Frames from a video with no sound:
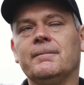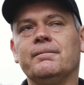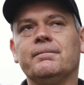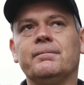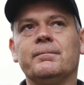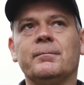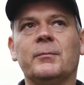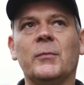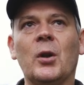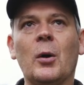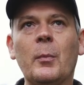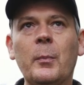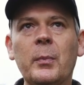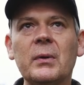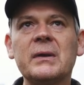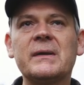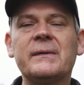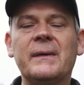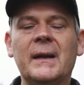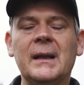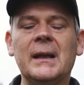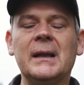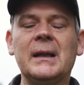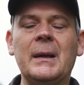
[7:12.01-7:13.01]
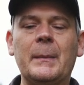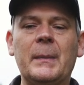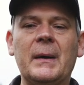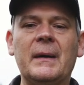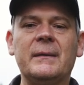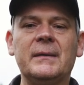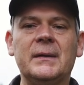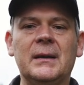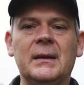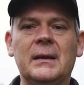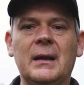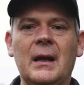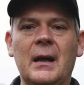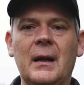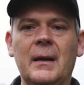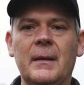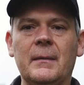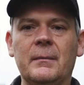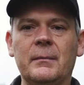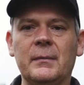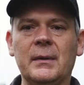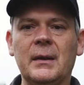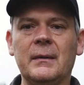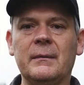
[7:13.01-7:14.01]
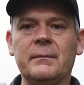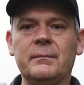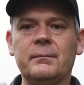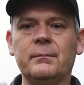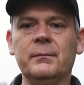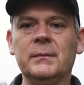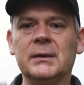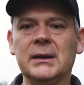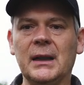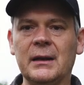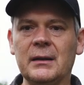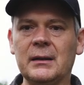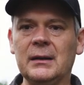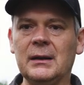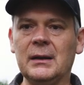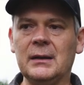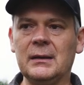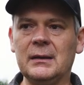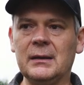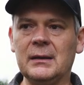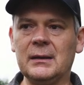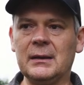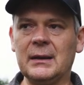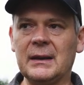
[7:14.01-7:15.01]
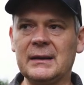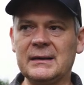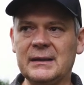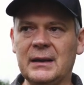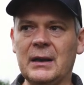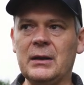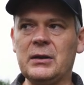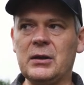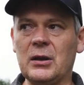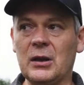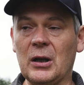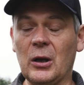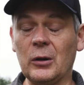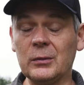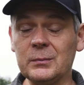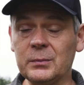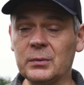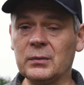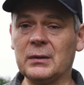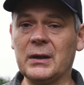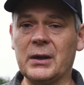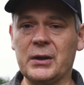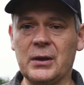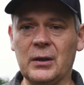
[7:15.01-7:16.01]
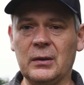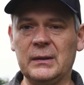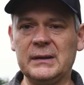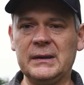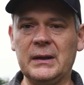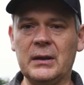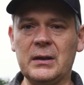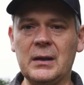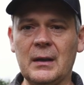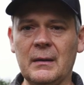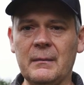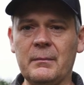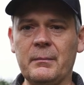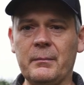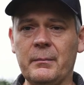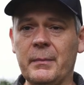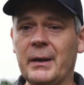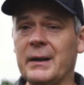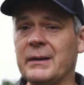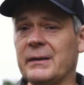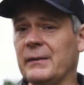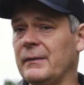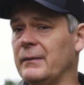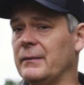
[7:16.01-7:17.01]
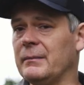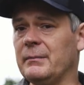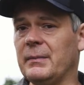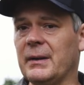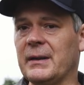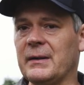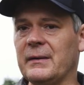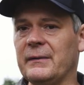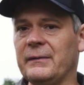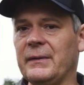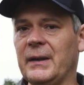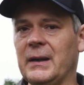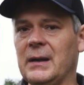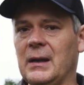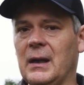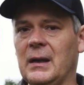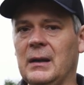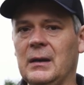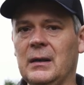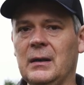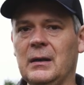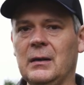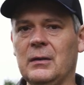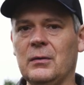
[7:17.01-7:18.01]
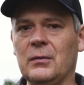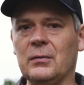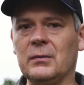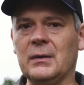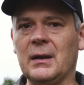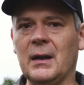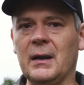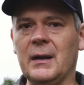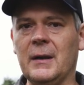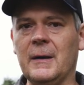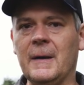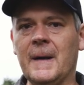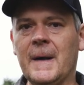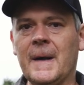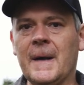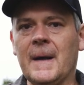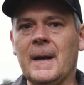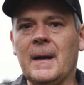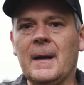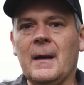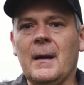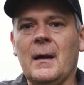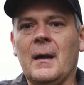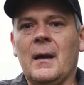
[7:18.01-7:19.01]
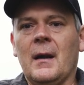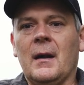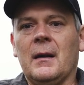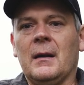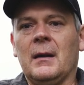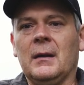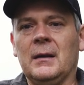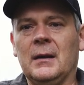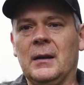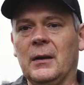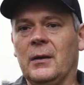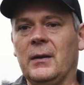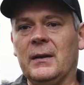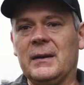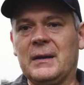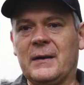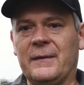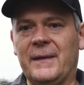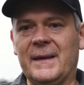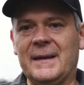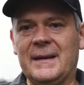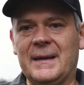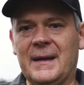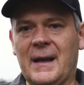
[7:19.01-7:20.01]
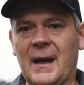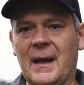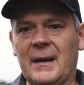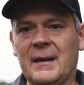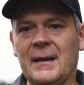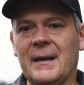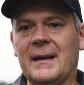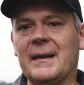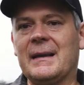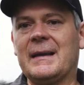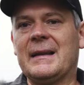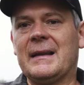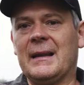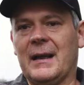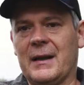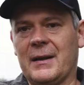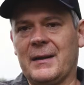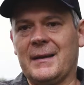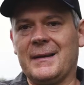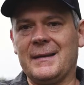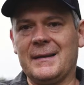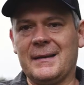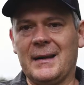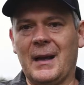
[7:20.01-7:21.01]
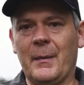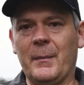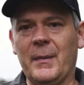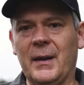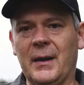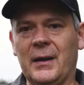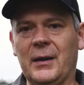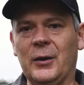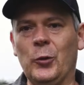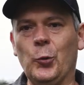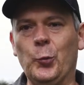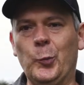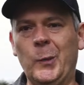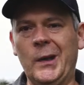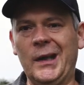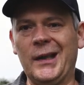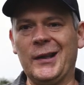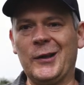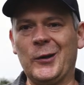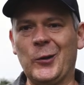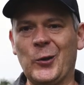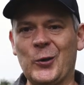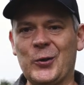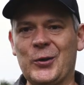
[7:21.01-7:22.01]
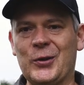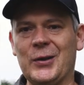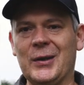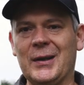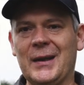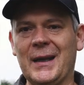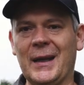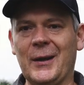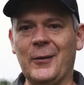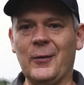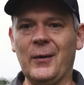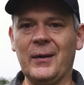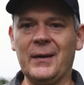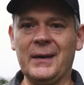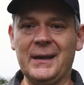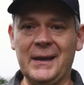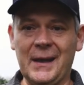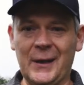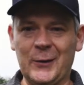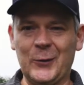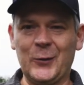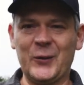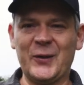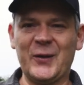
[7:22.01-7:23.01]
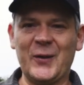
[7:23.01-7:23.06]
no, pozwala naprawdę na, na, na, na zdjęcie, na odbiór naszego zdjęcia bardzo, bardzo fajnie i tutaj tylko jest kwestia samych i umiejętności tego, jak to